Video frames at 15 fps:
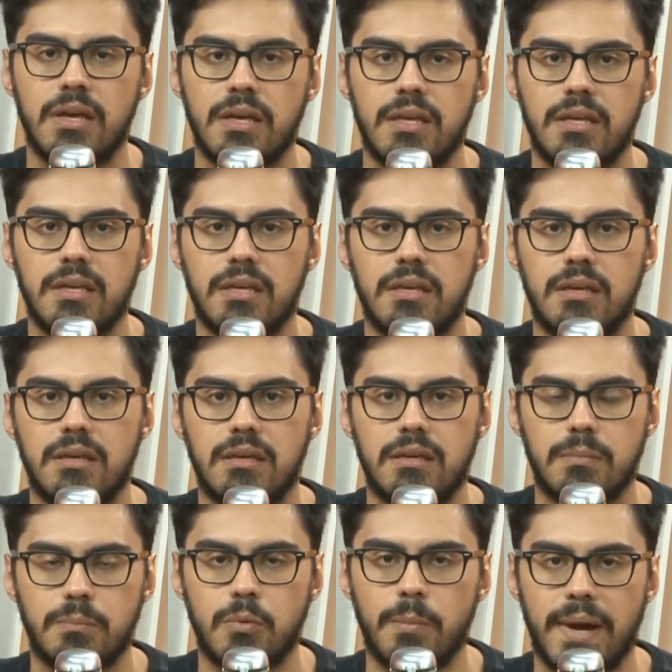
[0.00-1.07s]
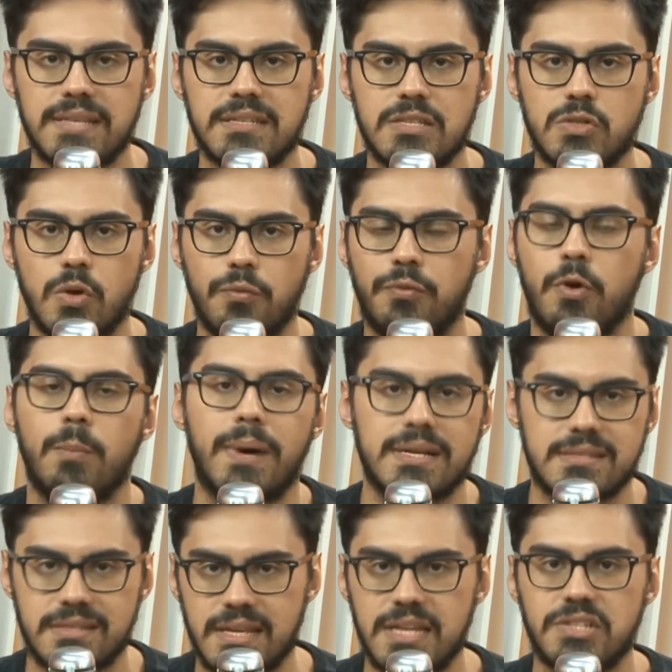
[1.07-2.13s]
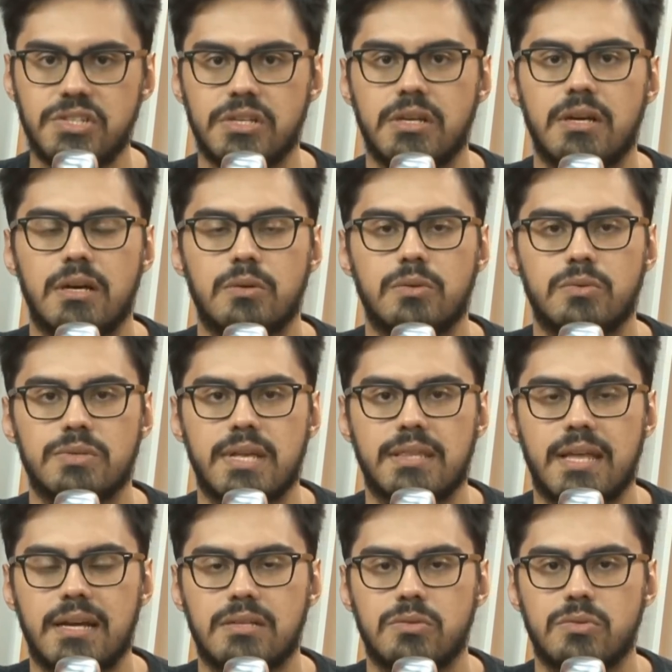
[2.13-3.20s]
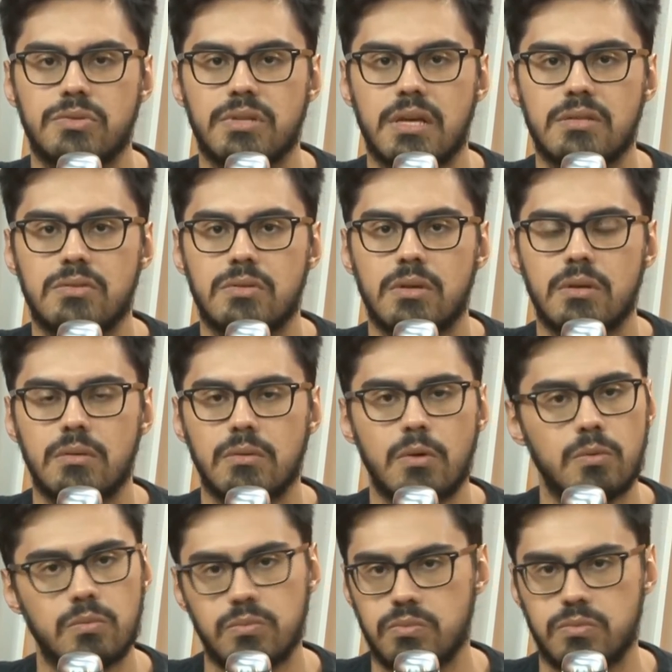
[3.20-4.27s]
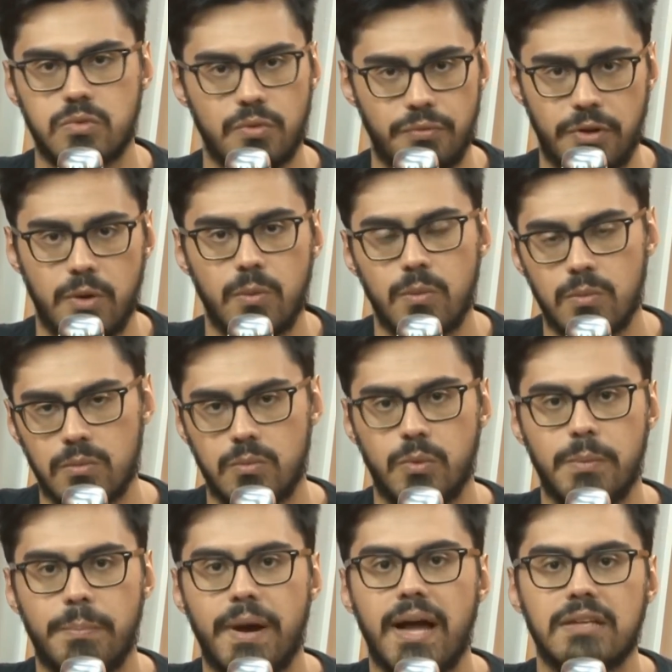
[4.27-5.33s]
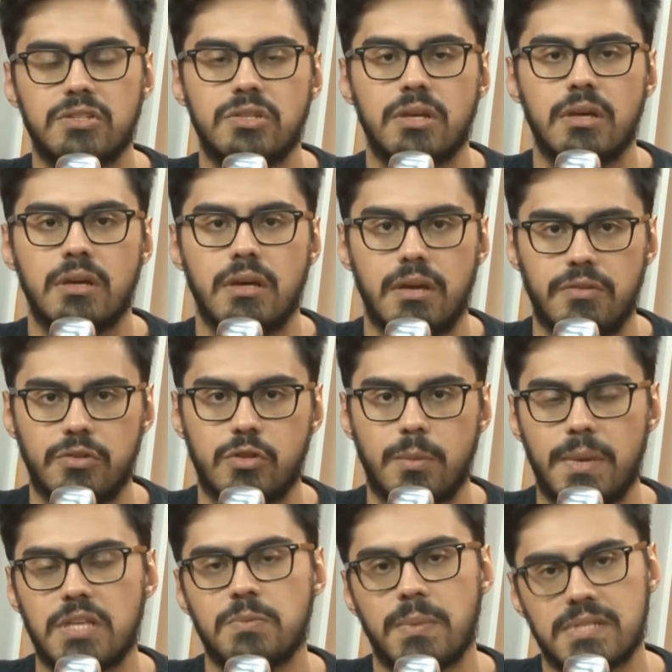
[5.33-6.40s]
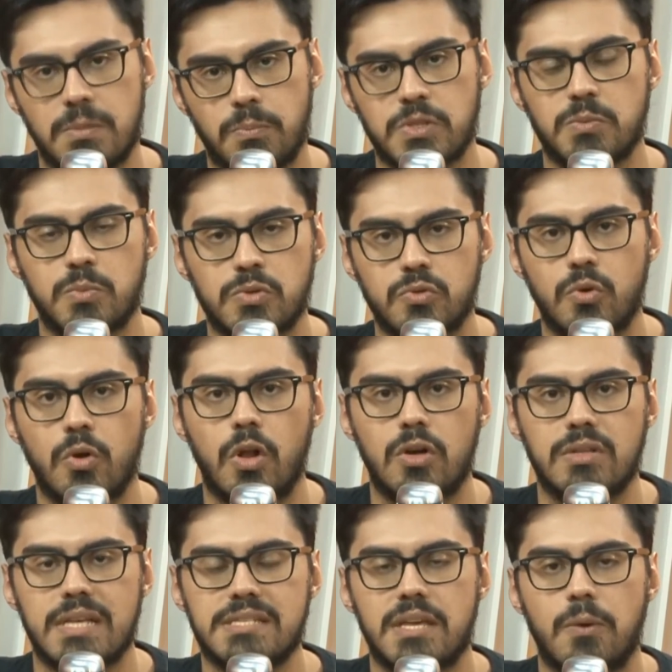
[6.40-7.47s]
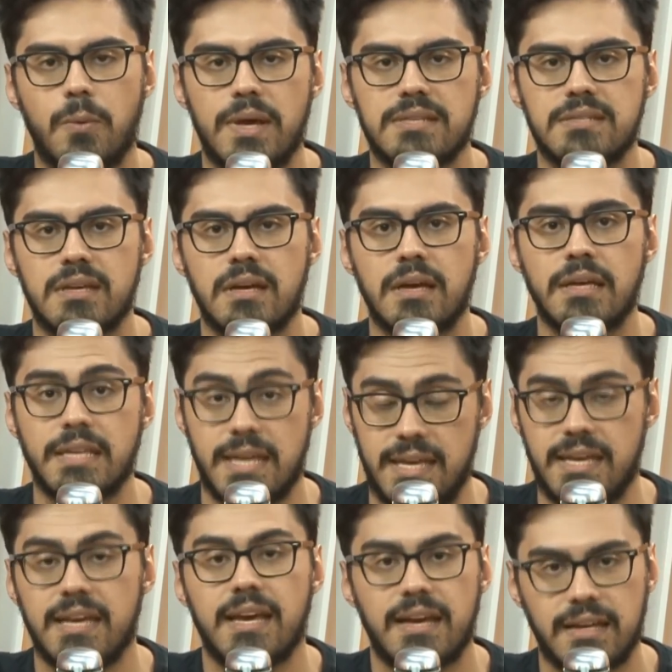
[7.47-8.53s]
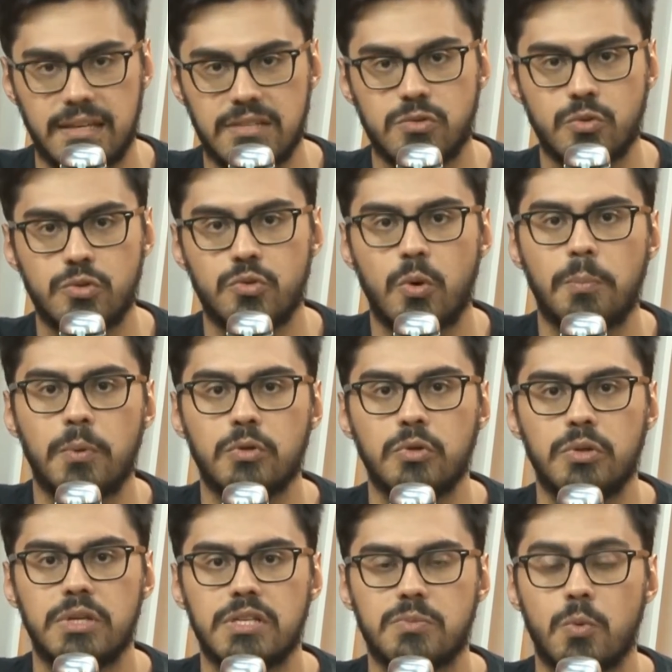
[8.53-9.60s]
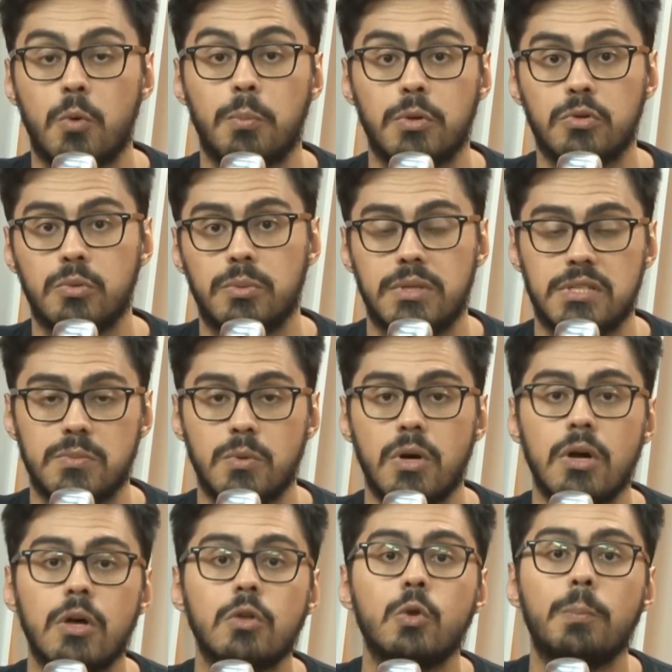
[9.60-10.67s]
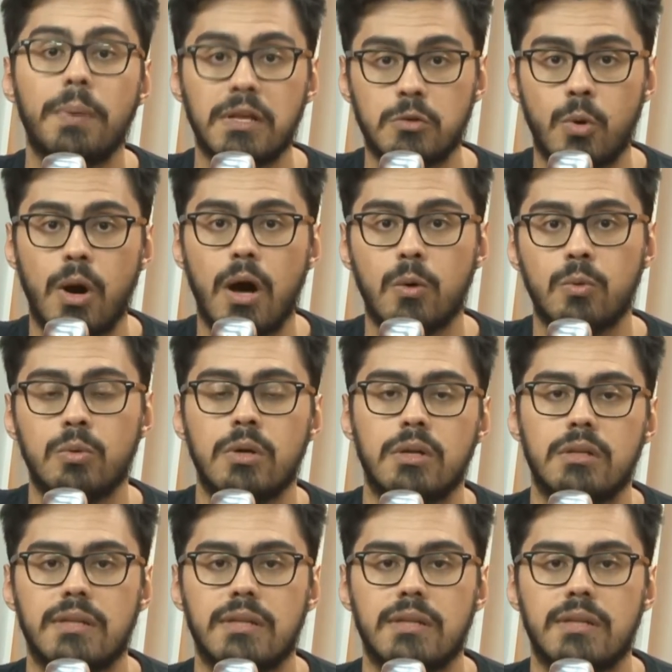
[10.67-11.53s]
E por mais que sofreu bastante os ataques do Santos, não sofreu o um empate eventualmente, mas depois buscou logo na sequência e aí é que surge o oportunismo, o oportunismo do Pedro Raul.